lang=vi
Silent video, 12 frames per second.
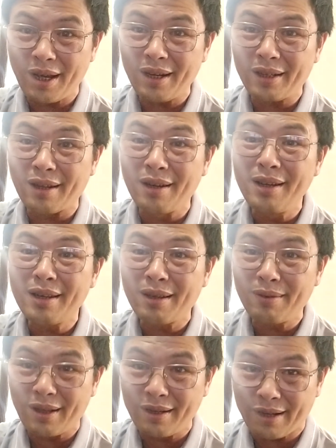dễ tới
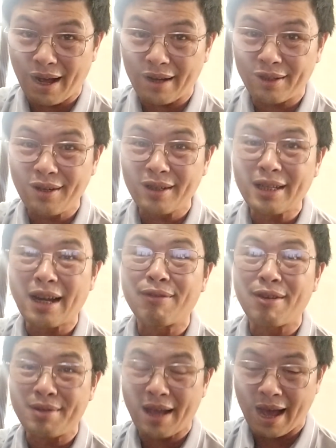cái tình trạng rước giặc
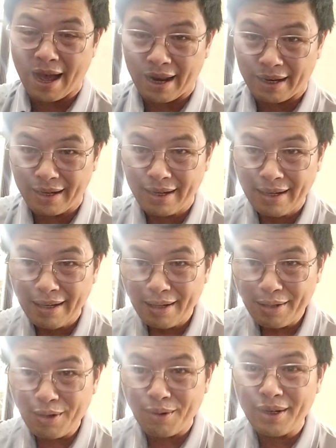vào nhà
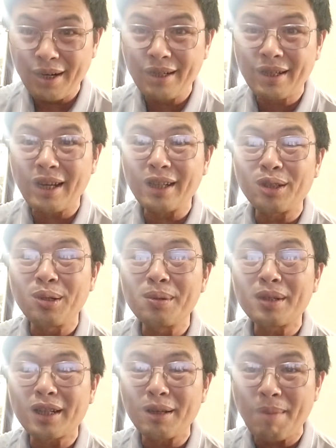cho nên kết
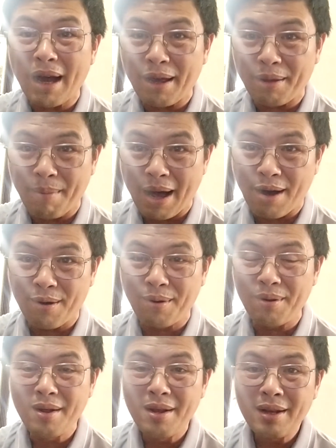thúc cái bài
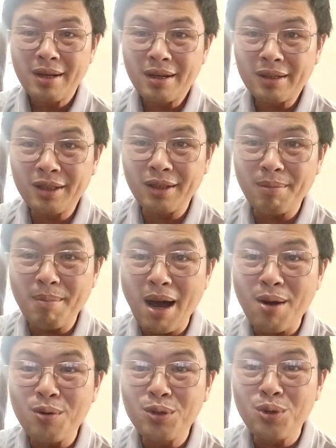báo sự
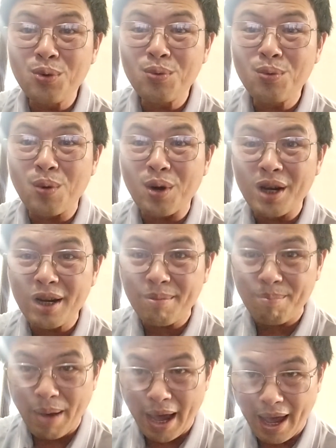bao dung của
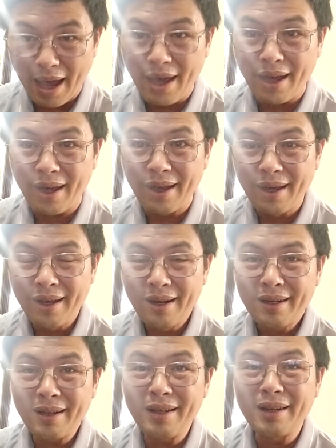đất mẹ
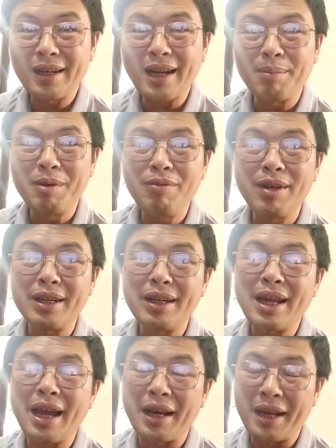thì người ta mới viết thế
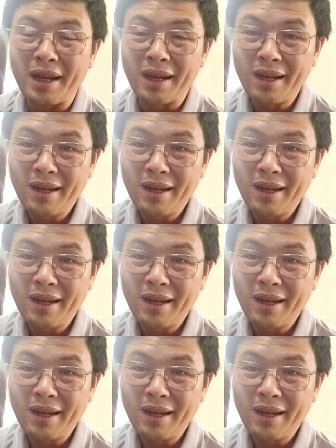này này